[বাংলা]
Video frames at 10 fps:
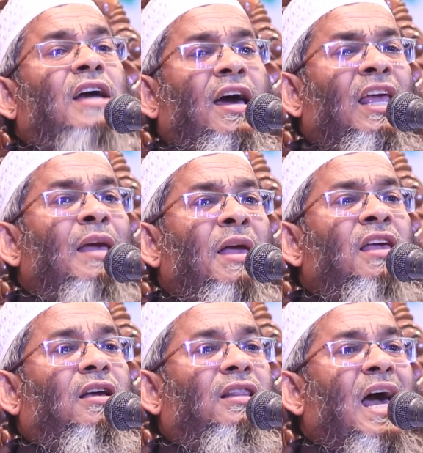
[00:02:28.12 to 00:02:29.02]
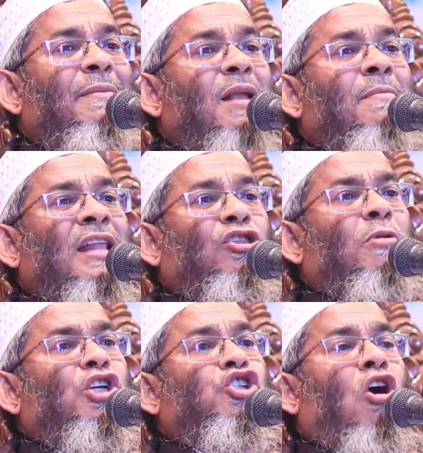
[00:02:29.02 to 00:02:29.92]
কারিম এই কিতাবের
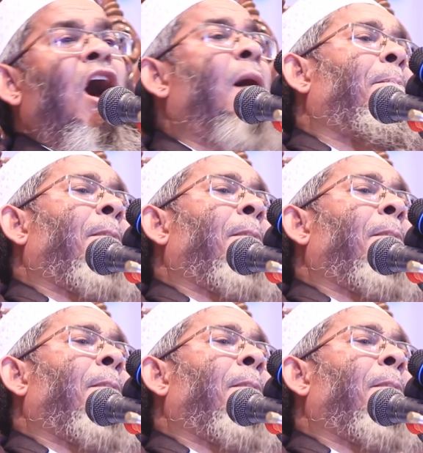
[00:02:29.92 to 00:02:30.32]
মাধ্যমে সব